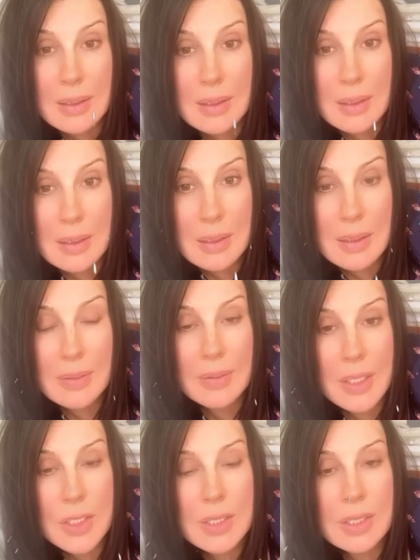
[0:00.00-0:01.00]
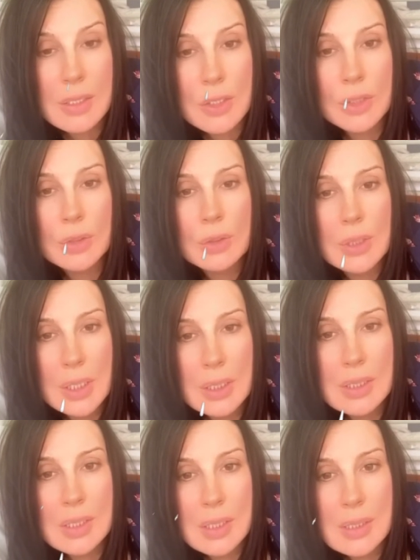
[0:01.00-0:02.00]
И врач сказал, что надо
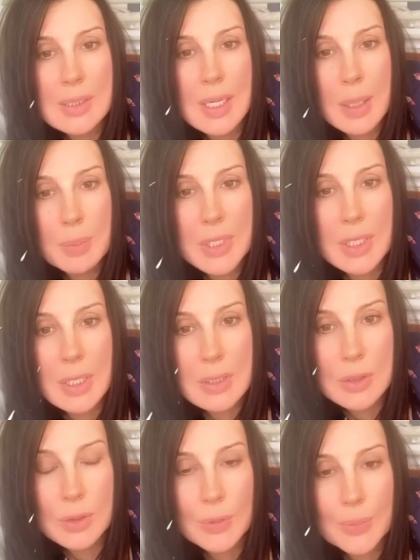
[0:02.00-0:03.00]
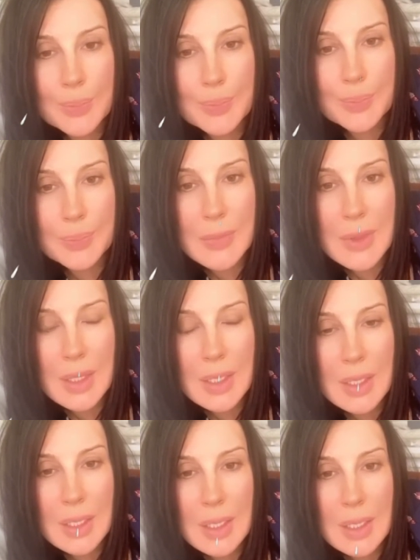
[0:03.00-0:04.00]
делать операцию
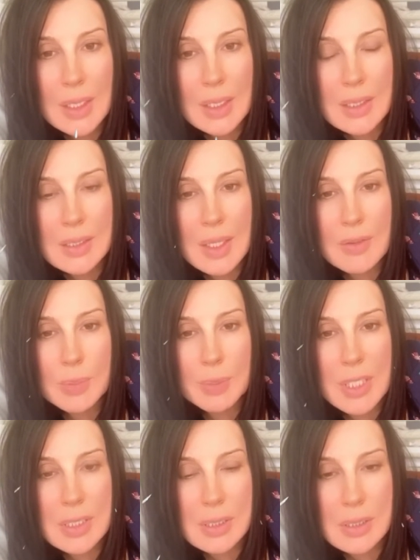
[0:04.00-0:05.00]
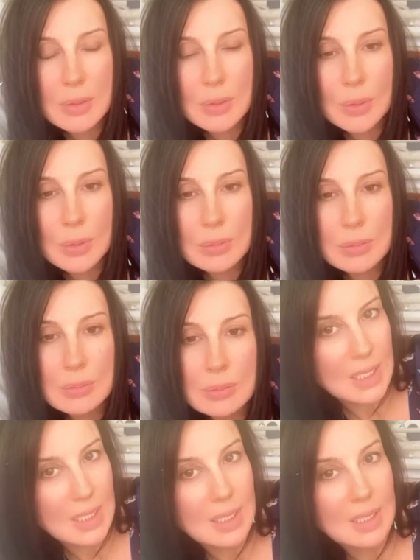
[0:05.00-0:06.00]
и ставить пластинку.
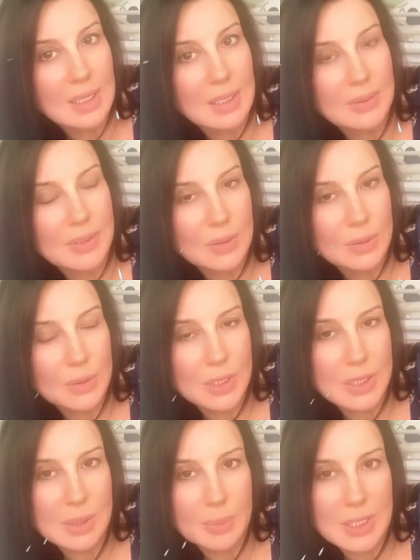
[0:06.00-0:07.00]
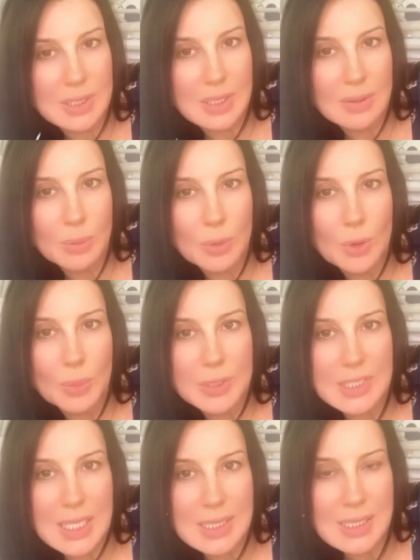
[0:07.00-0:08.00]
И все уже теперь, слава богу,
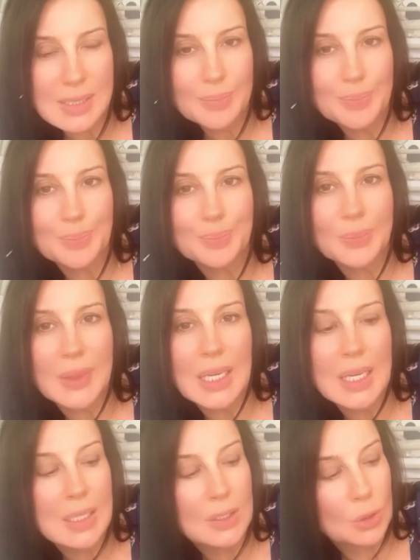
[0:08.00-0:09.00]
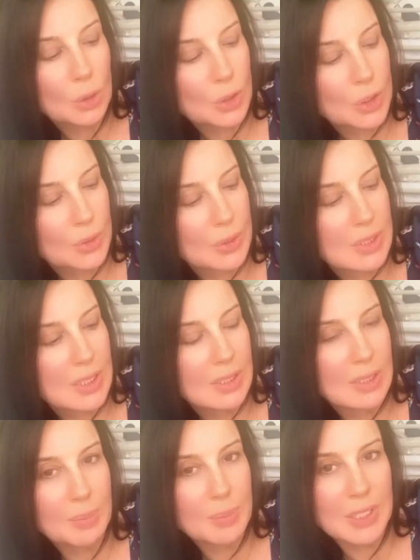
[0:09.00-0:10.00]
позади. Только что
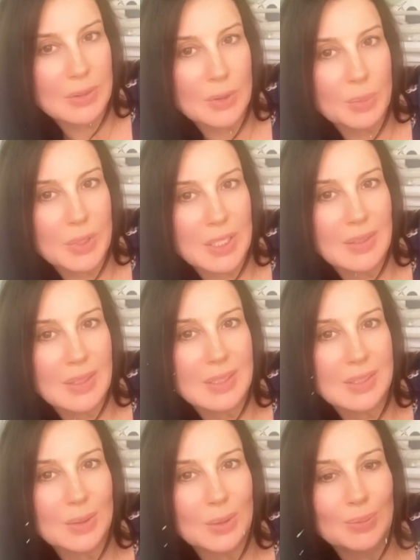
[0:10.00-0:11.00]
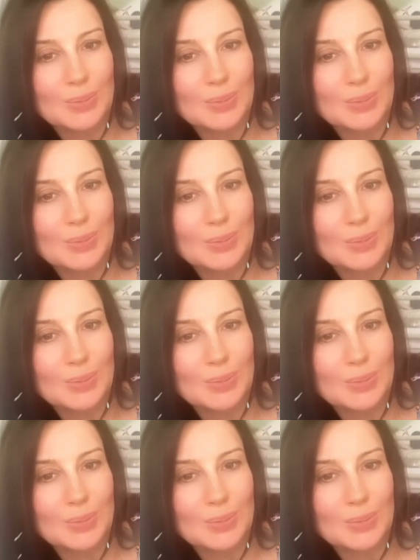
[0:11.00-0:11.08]
сделали первую перевязку.